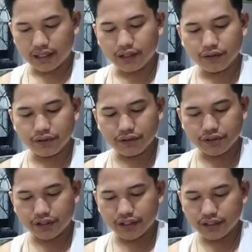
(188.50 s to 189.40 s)
Thank you,
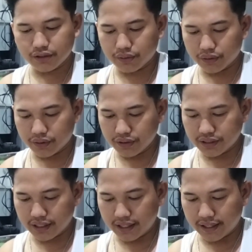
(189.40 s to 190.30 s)
sir. Sunod
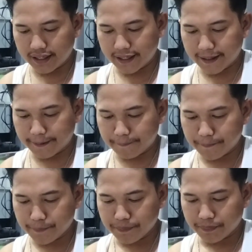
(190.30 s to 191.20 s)
si
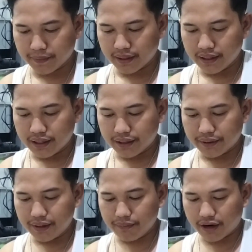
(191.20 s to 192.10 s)

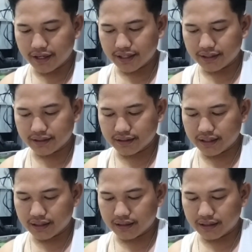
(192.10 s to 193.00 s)
Remark.
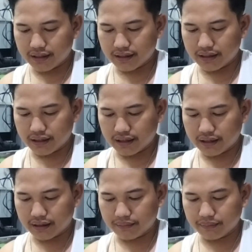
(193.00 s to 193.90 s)

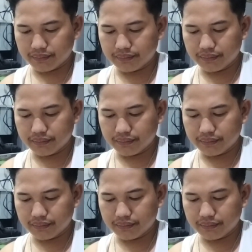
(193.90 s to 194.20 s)
Um,